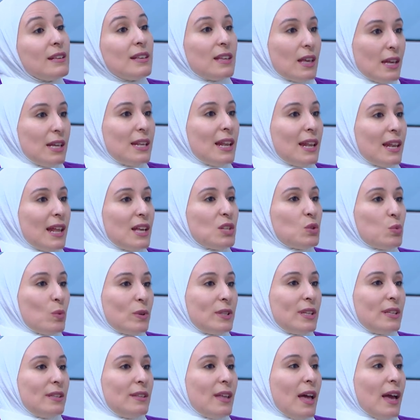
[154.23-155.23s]
الى
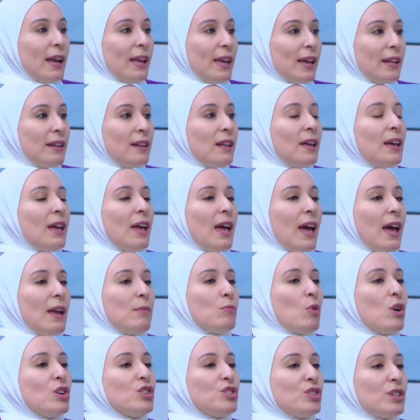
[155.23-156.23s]
الاسود الداكن
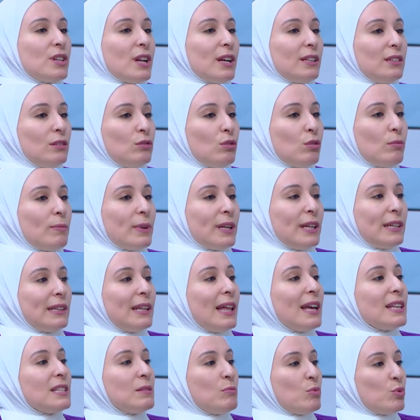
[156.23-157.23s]
هاي مؤشرات انه
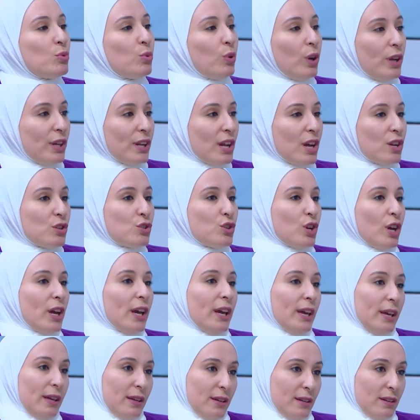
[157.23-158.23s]
المريض لازم يروح
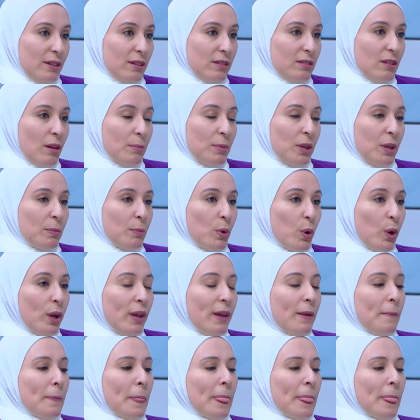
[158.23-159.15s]
يراجع آه، طبيبه